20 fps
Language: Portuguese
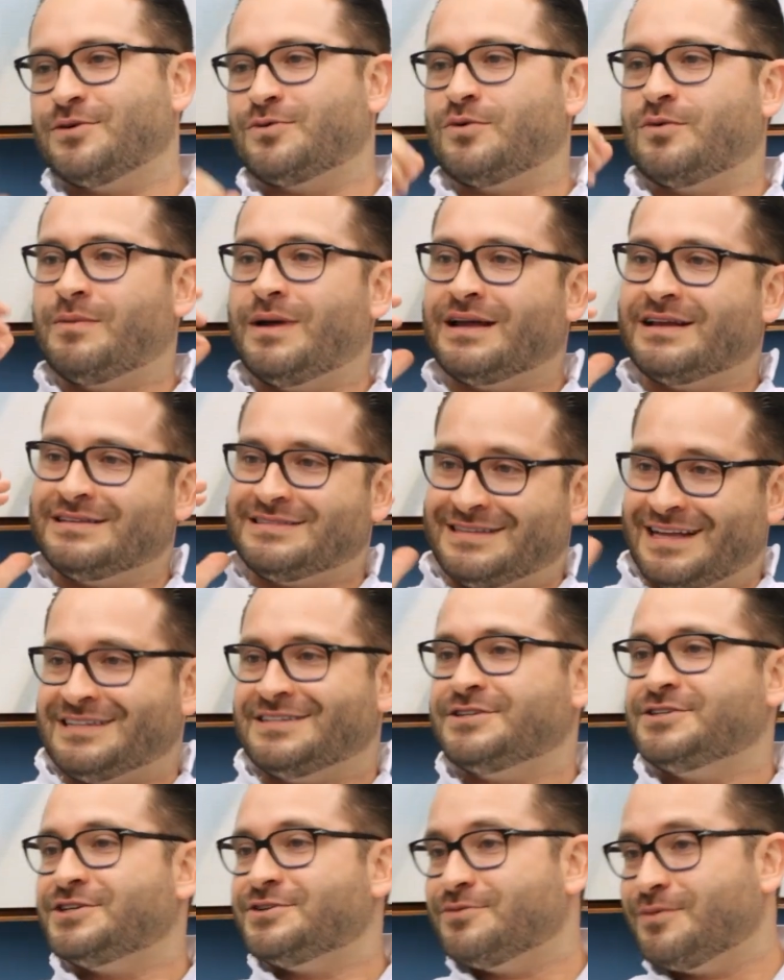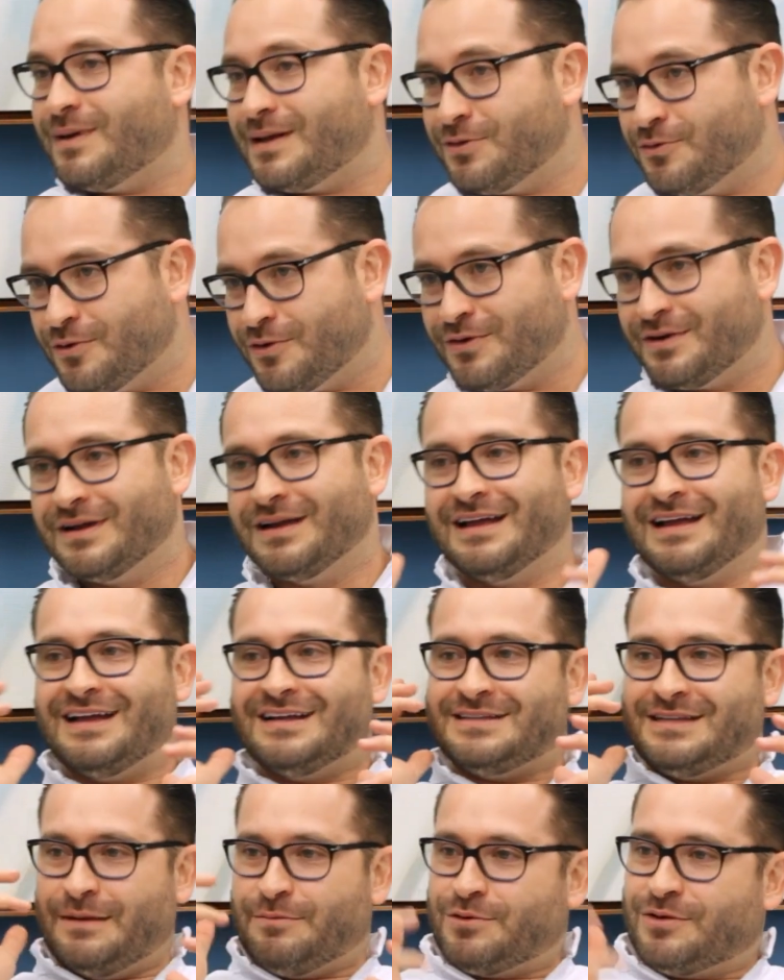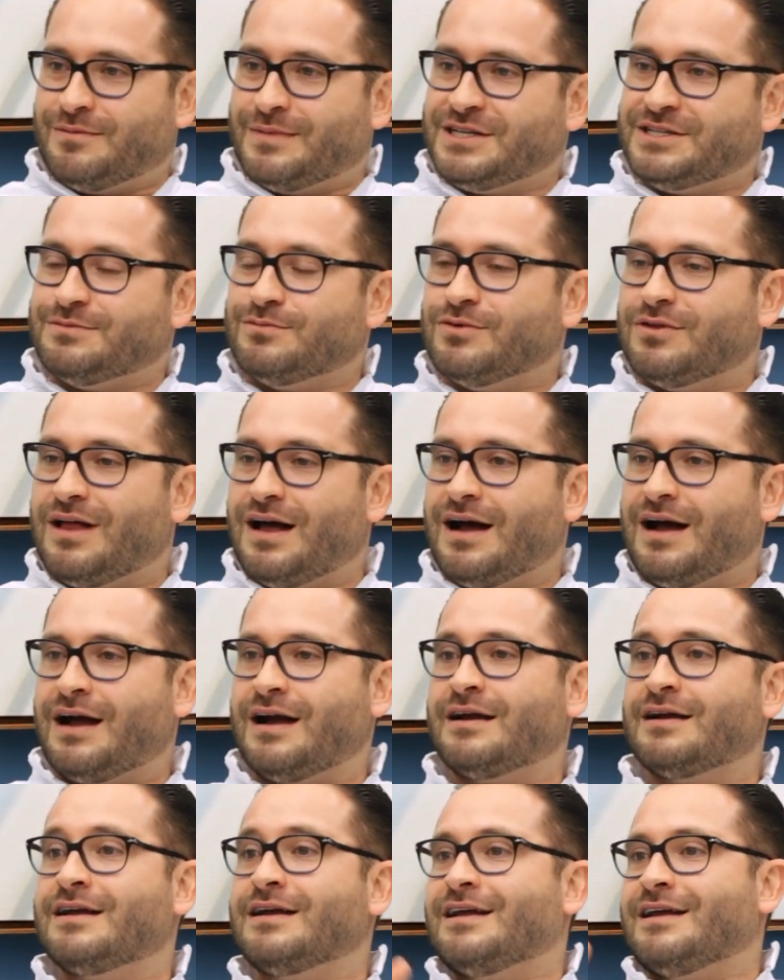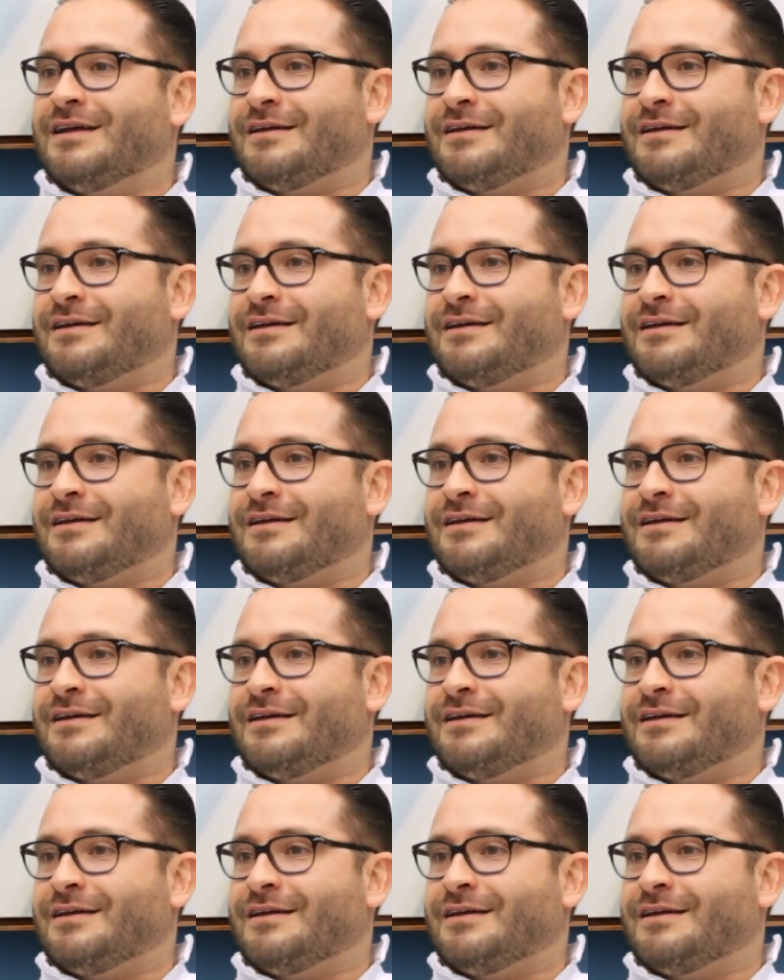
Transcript: ou como é que tá sentindo uma dor temporomandibular,